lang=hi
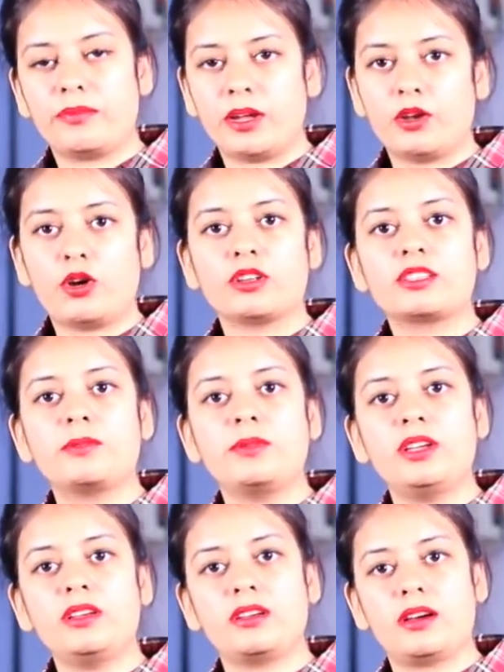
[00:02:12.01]
मैं लॉ से
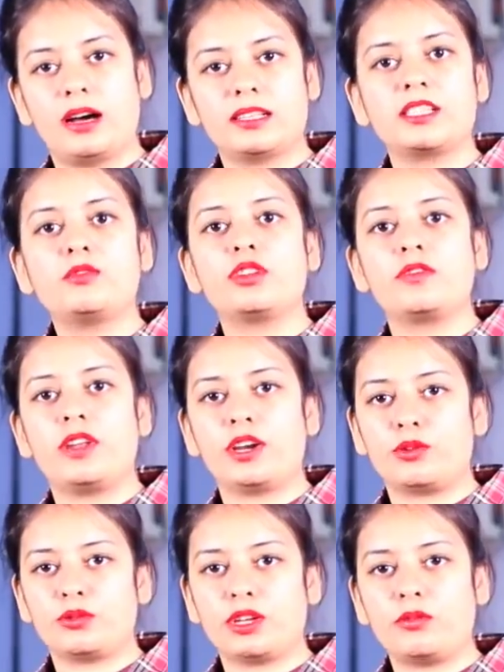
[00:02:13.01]
भी कहाँ से वो
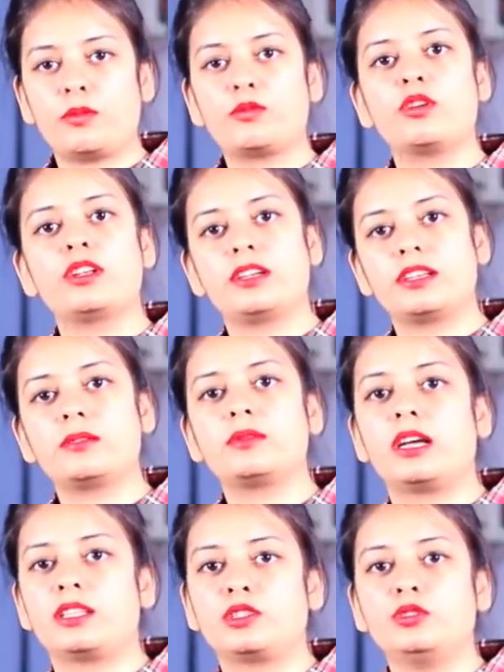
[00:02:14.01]
रिफ्लेक्ट होता है वो आपको क्लियरली
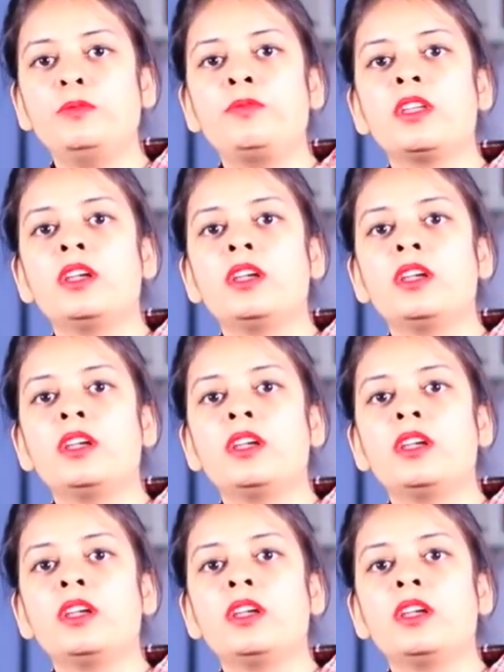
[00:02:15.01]
बताती हूँ